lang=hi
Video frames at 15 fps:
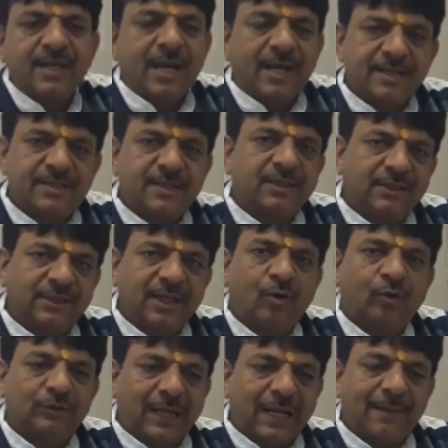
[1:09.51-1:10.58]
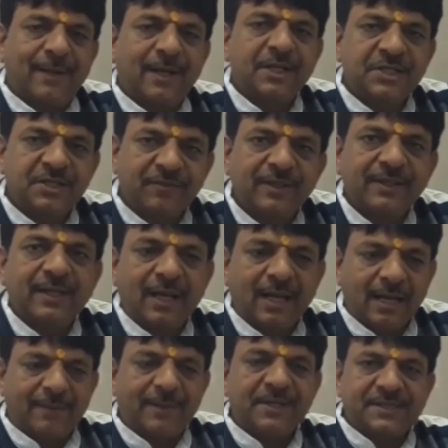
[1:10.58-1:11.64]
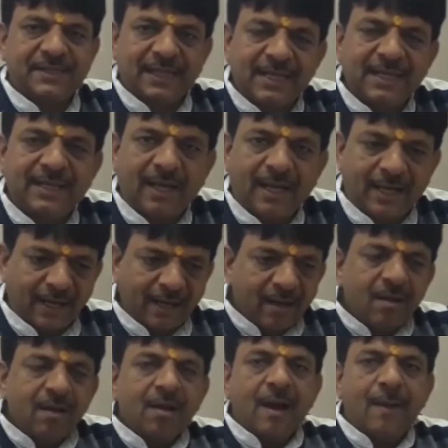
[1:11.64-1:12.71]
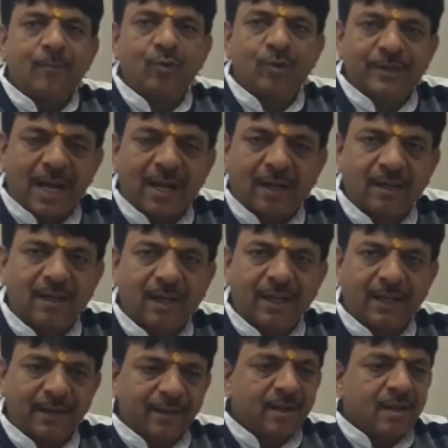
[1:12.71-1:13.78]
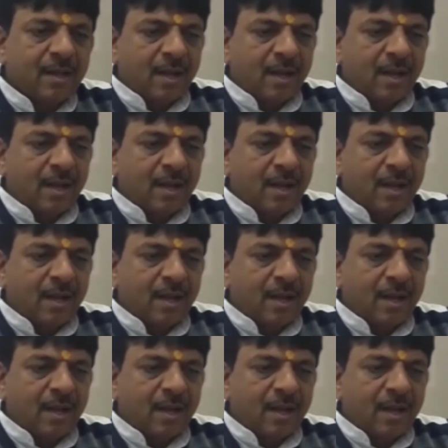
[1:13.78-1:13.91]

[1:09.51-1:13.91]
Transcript: कि आगे चरित्र क्या होता है हमारा जीवन क्या है हमारी शैली क्या है हमको क्या करना है